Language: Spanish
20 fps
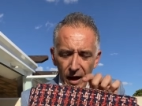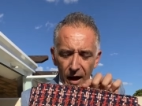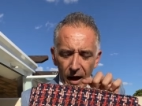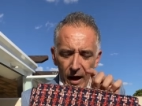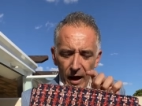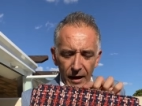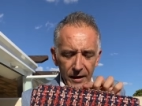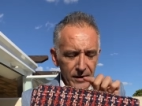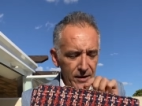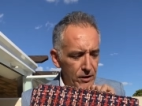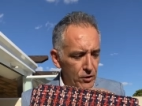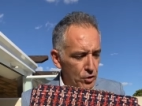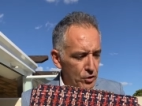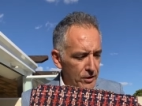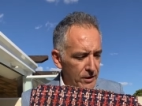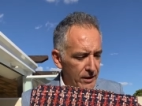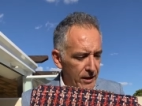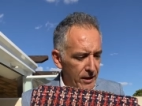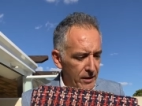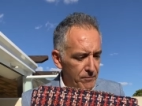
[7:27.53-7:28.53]
ahí lo
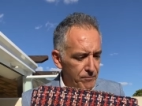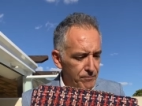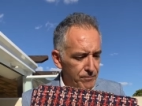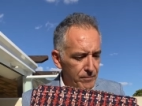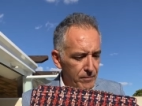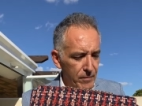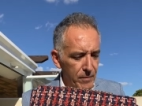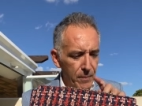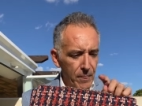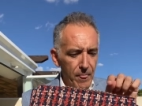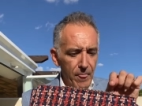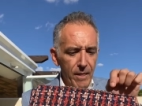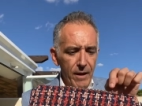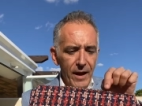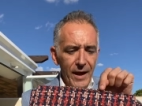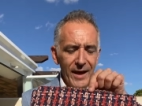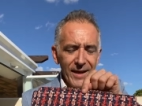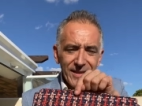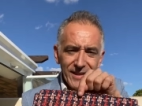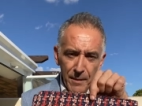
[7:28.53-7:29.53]
diré.
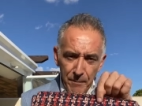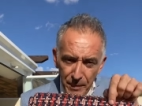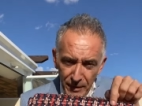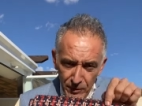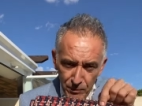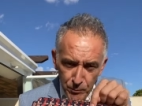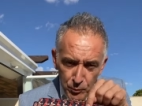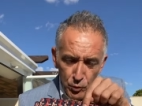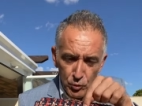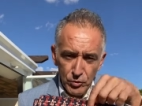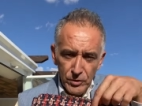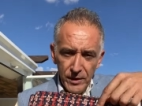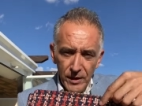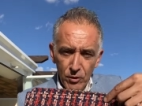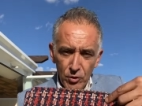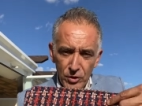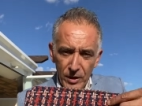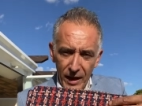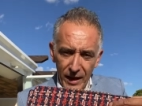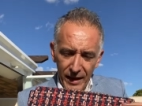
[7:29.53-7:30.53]
Este pespunte, o
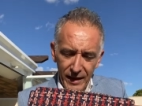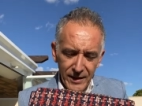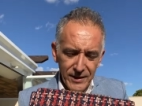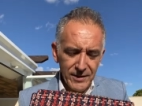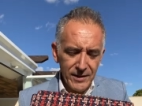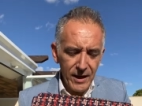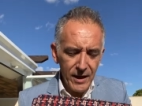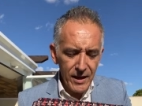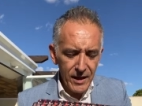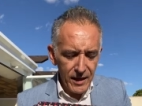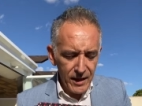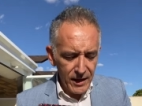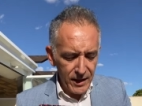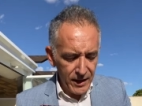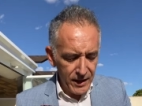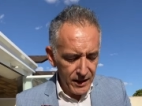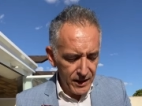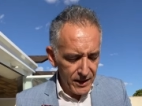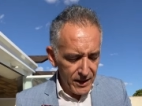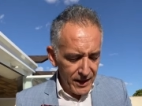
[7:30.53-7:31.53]
sea,
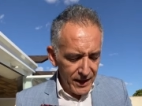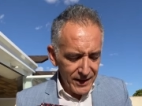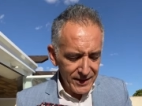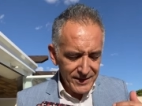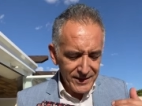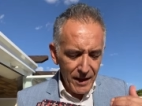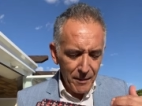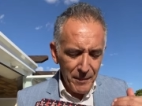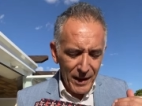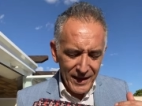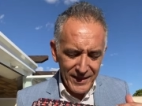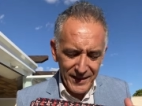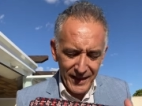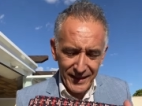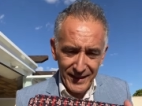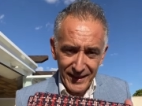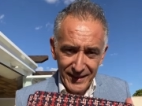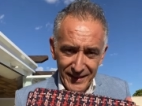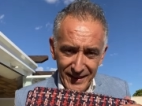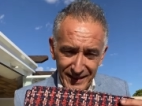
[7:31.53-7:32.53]
esta, malla
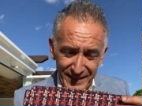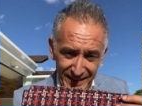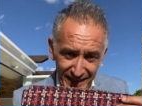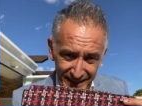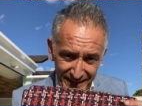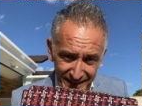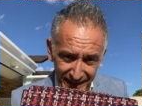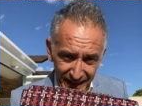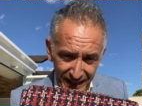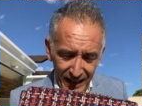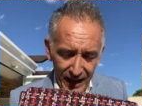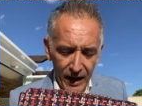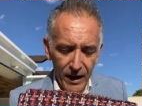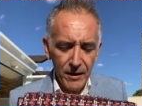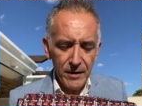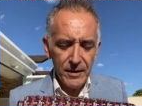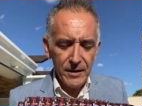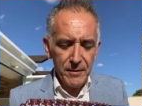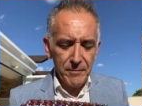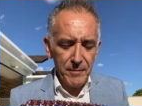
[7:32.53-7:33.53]
de, tela,
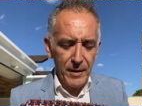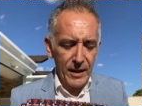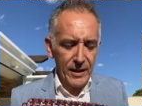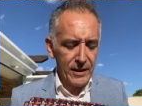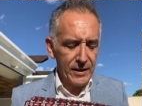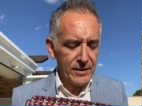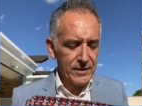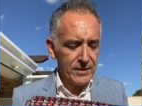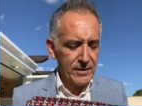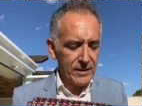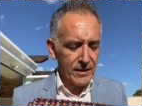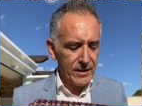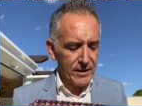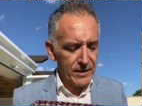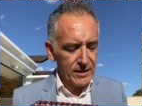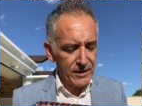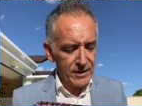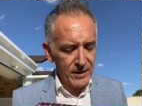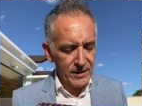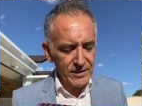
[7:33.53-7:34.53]
¿vale? Este,
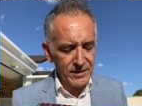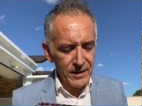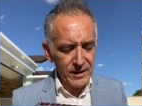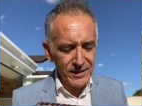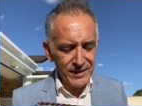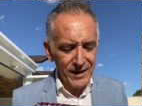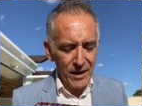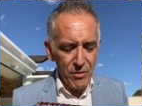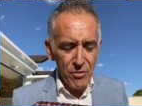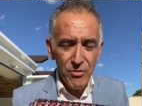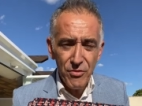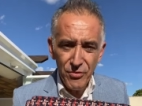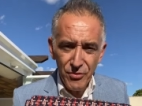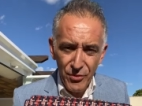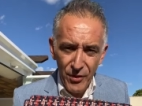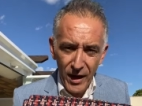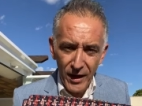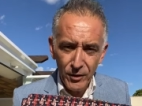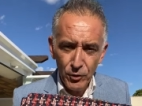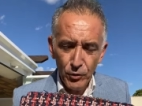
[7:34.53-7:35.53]
eh, este,
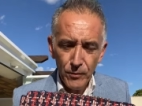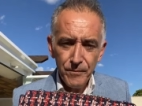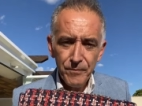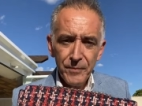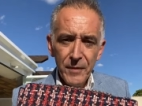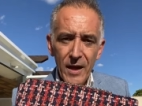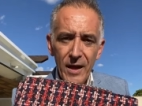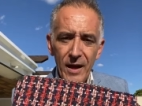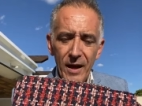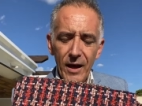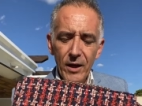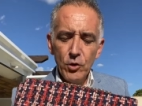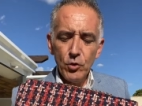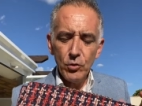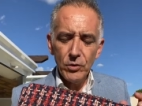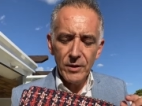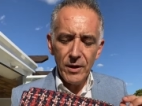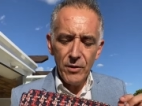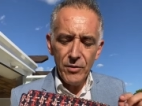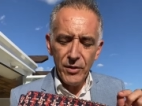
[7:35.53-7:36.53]
trenzado es un
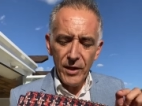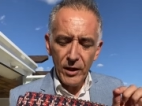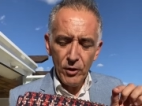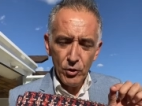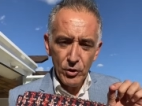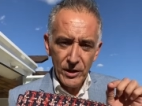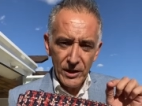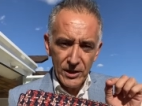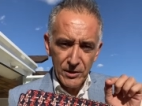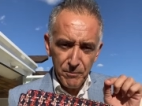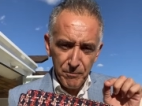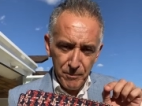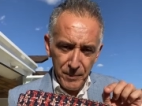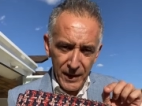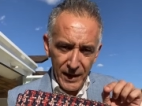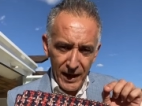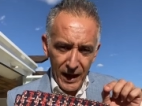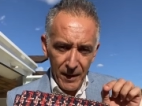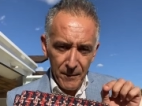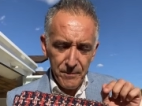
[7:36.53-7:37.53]
trenzado de
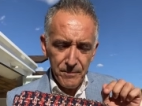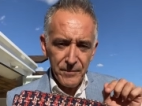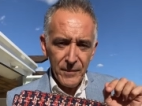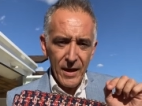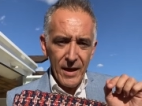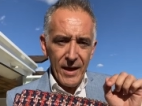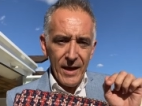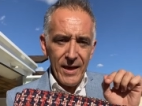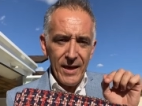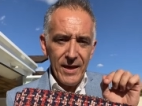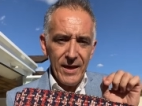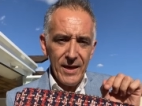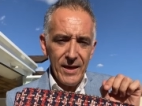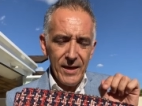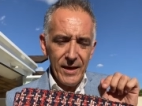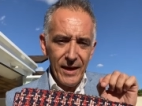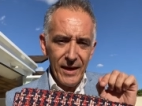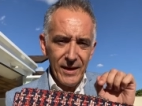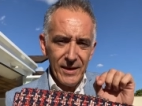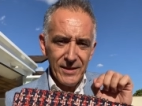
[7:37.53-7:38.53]
espiga
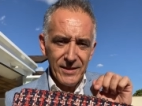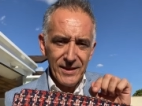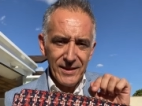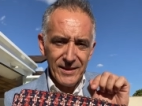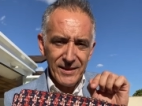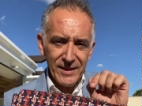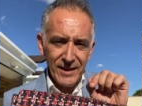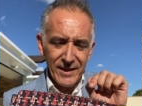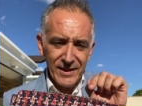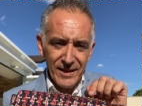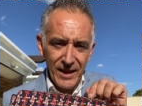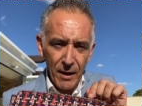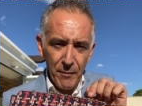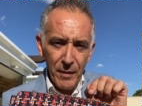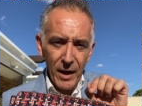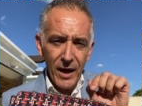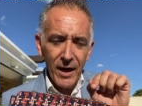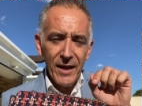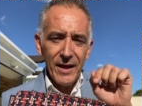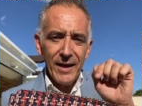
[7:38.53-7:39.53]
y este se
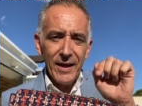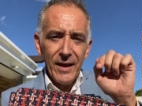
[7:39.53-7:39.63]
llama